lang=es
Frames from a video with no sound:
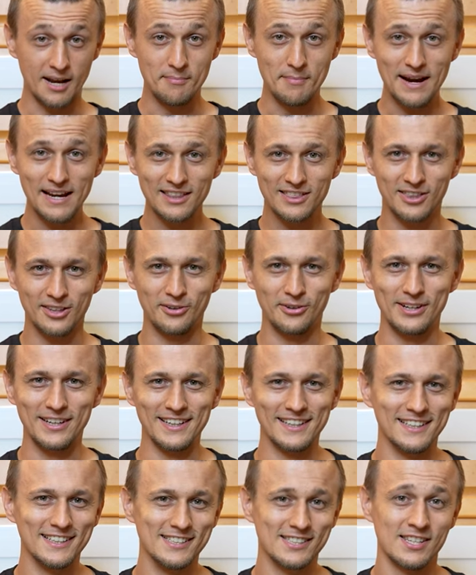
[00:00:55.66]
Mi teoría es
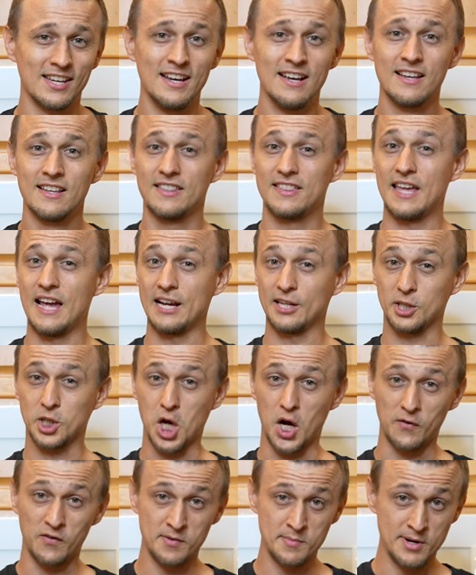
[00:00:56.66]
que las regulaciones
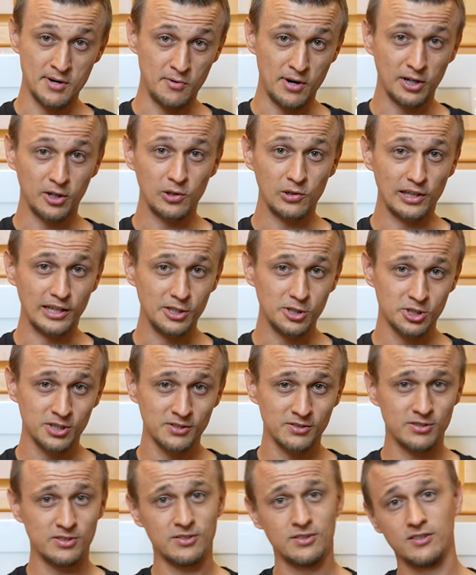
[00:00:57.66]

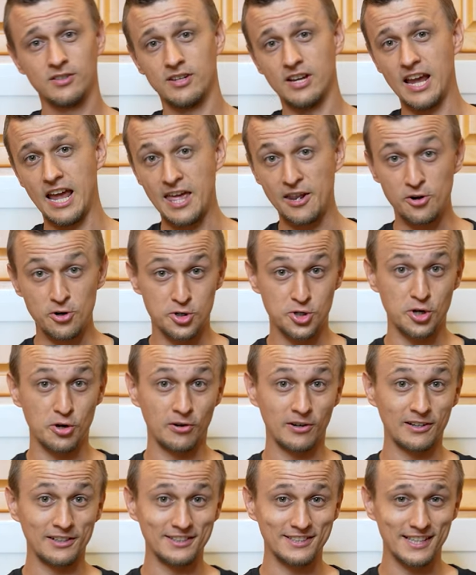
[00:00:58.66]
gubernamentales
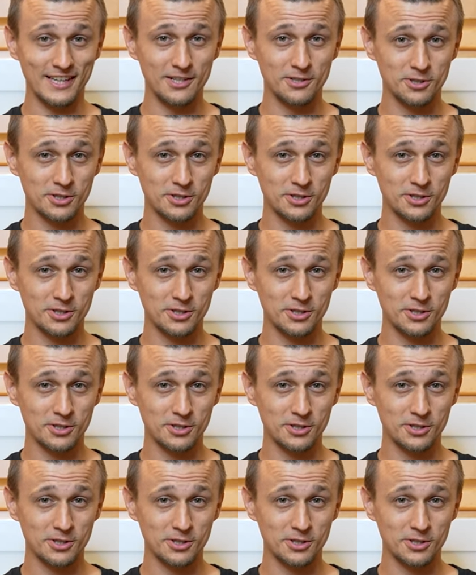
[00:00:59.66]
Organizaciones